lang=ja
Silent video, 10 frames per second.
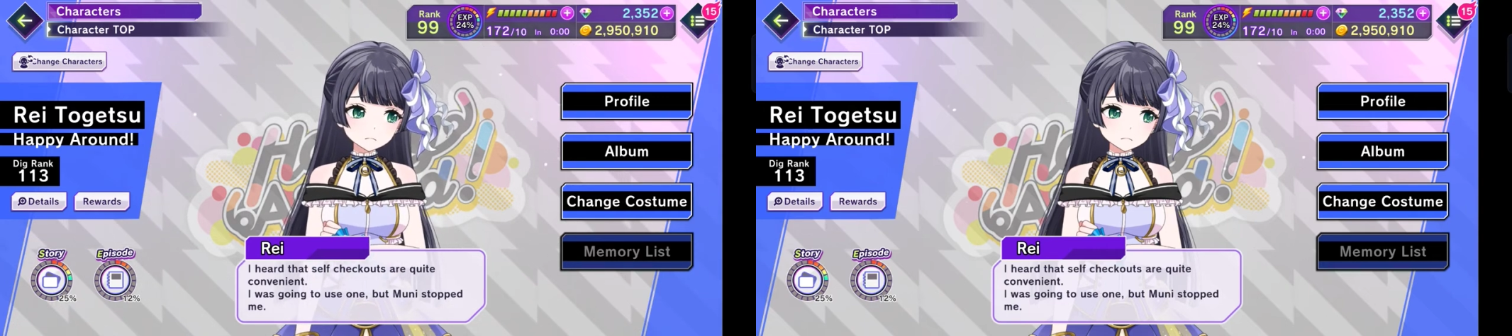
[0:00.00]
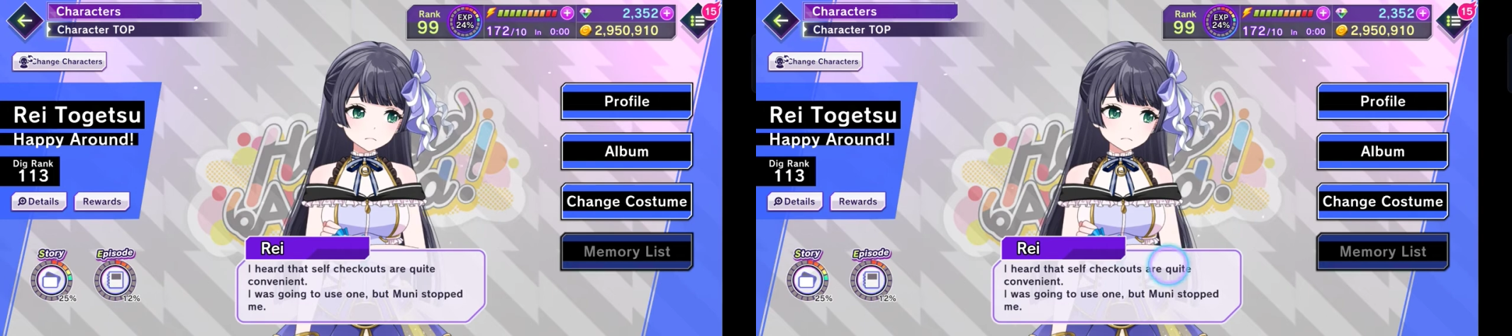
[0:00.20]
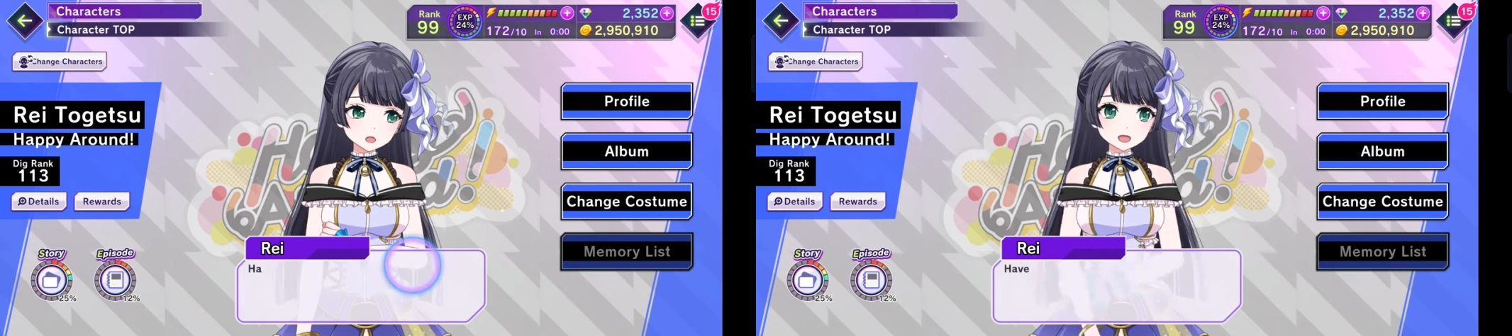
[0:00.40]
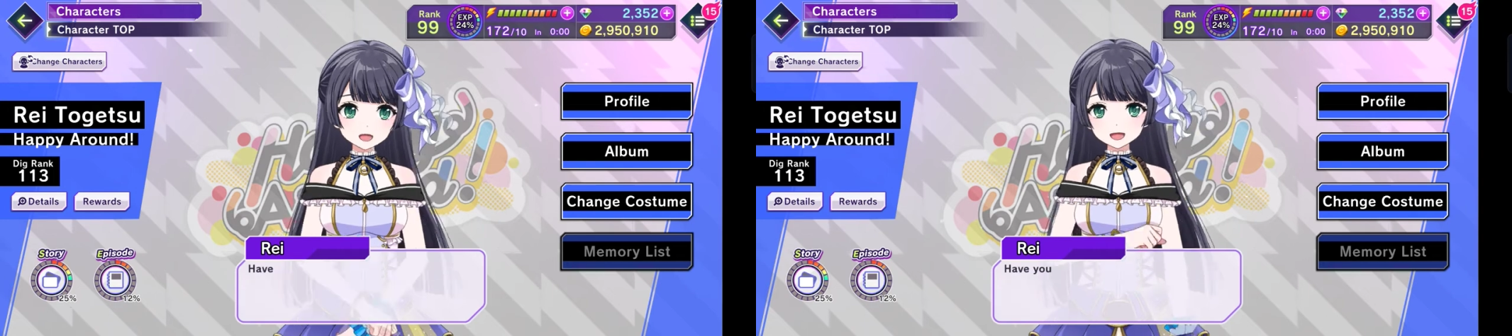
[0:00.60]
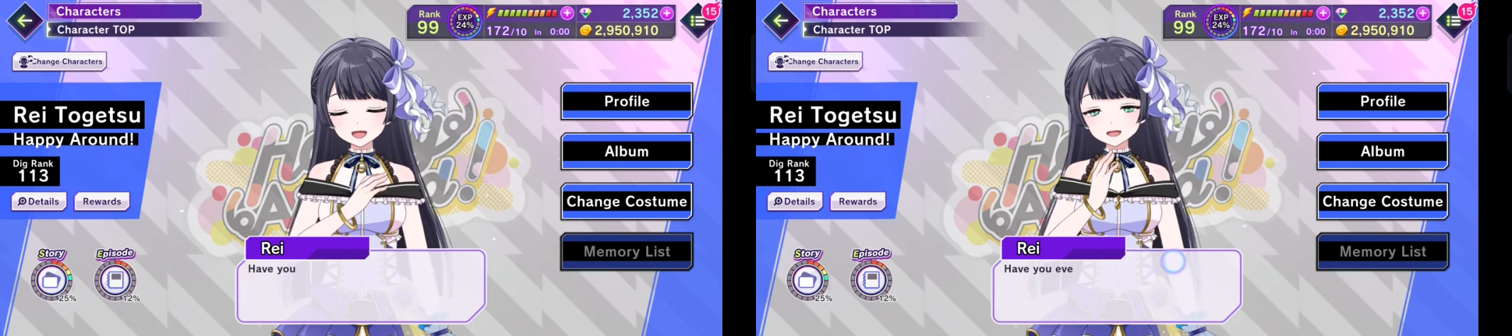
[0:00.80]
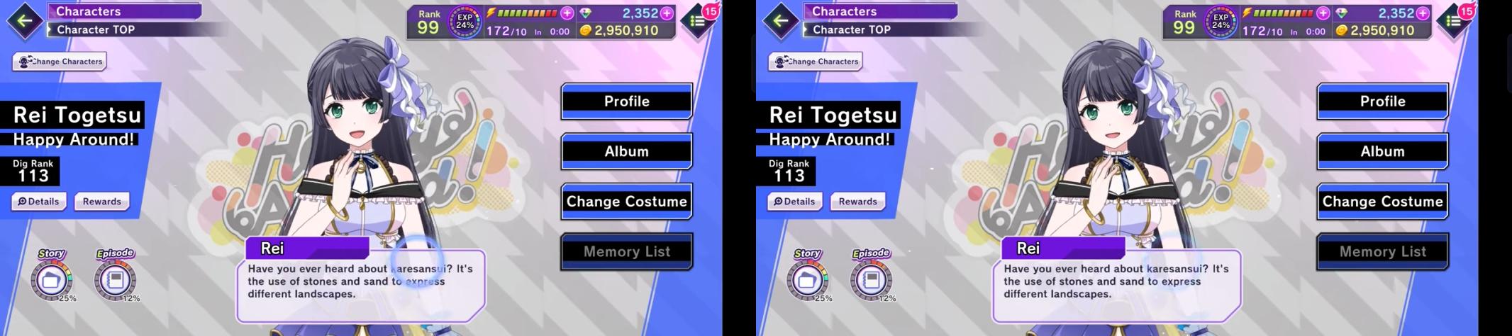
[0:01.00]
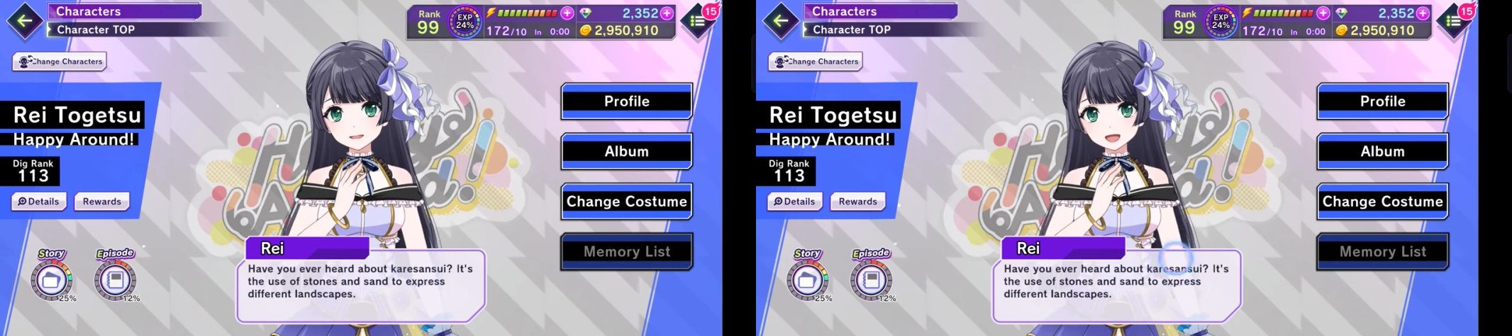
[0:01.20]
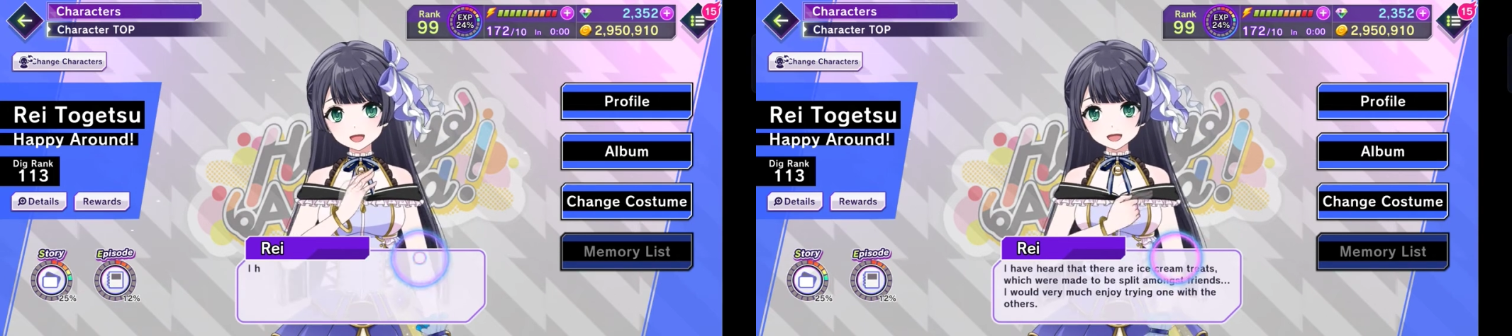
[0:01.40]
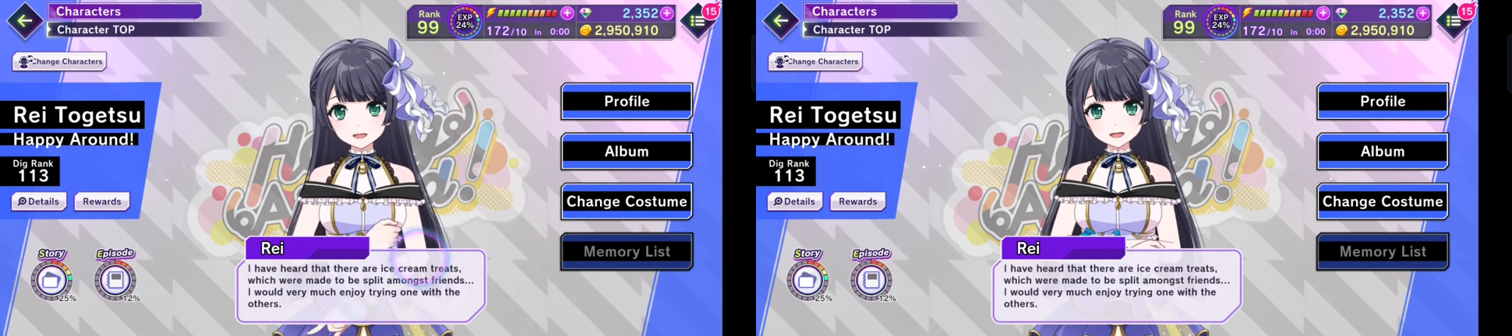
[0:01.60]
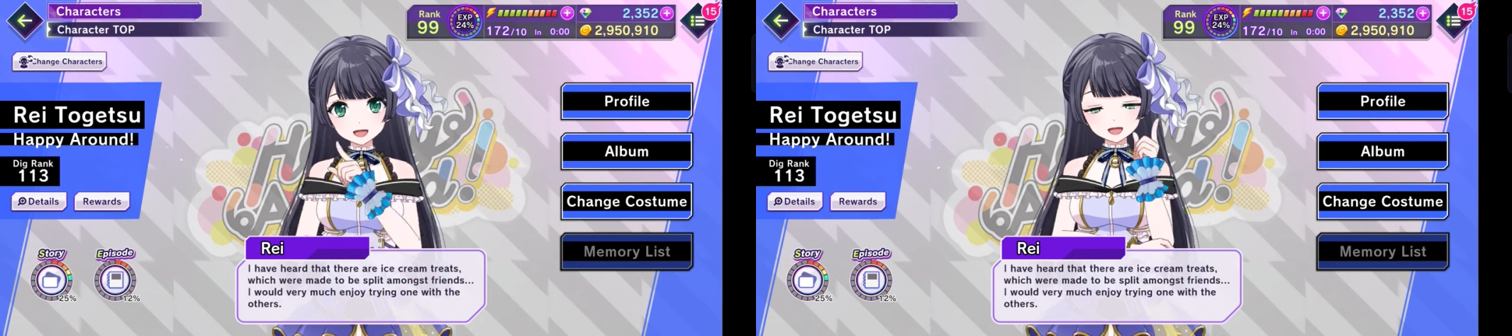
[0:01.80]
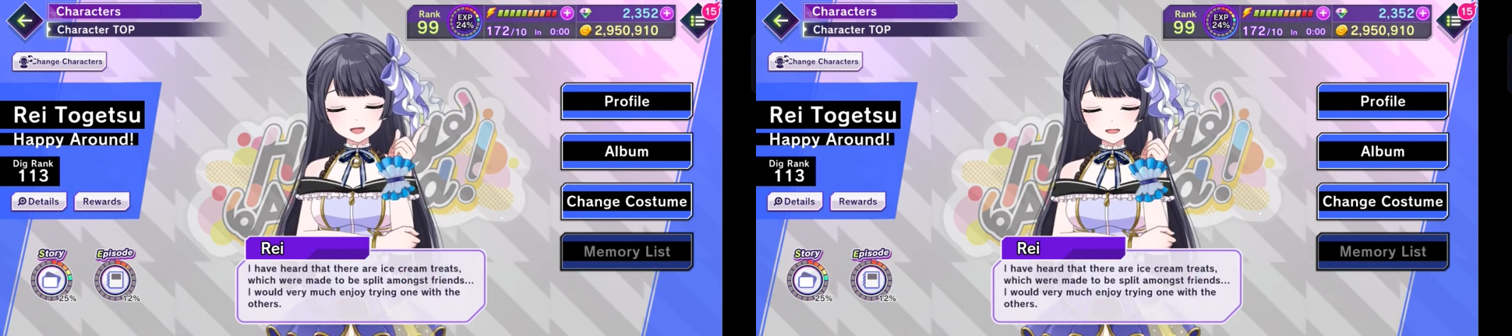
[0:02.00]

枯山水って友達と半分